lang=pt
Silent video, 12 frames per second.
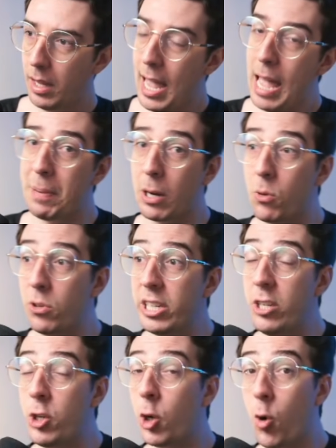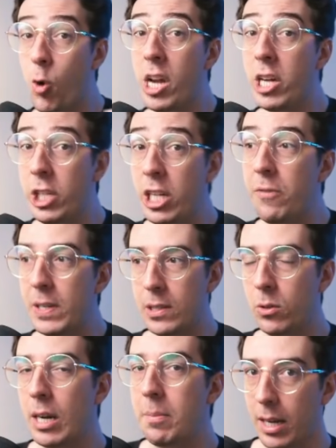É para conseguir te coagir a fazer o
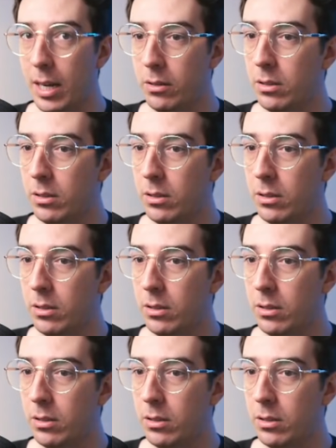trabalho.